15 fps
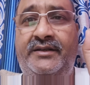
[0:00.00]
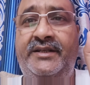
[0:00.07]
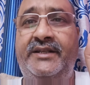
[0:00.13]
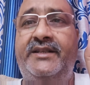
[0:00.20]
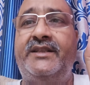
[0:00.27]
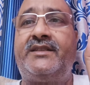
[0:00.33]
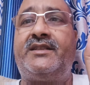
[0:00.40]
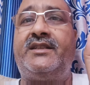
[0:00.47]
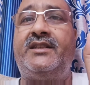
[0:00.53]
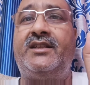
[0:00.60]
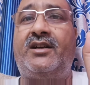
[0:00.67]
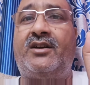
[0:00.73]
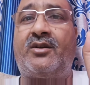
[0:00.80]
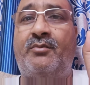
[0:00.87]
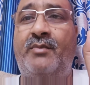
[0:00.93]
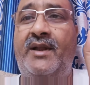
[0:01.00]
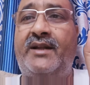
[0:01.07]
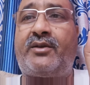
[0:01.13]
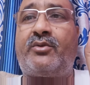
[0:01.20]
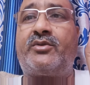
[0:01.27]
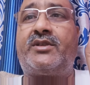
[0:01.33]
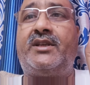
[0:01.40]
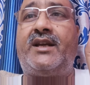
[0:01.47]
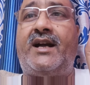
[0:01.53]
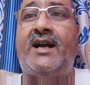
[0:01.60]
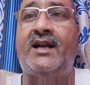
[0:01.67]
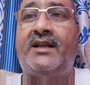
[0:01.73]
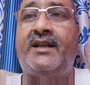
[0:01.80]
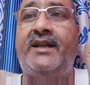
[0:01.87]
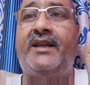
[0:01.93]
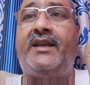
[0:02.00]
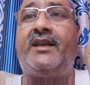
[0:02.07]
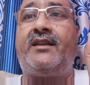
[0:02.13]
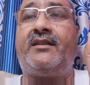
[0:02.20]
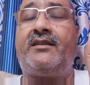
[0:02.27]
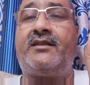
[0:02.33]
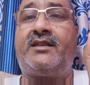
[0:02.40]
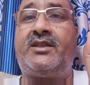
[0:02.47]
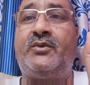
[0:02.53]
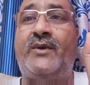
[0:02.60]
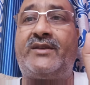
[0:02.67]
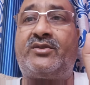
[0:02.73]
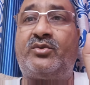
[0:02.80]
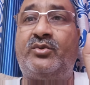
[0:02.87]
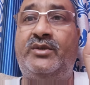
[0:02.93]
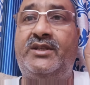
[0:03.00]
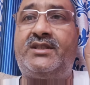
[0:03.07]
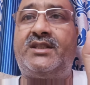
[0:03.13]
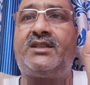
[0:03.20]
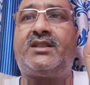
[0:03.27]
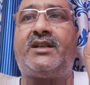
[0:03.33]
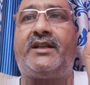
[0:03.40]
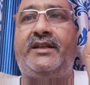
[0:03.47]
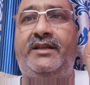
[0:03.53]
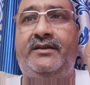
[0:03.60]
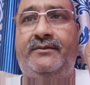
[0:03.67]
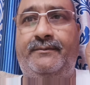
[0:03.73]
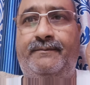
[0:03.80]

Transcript: डीटीसी और मेट्रो से आग्रह है कि वह सुनिश्चित करे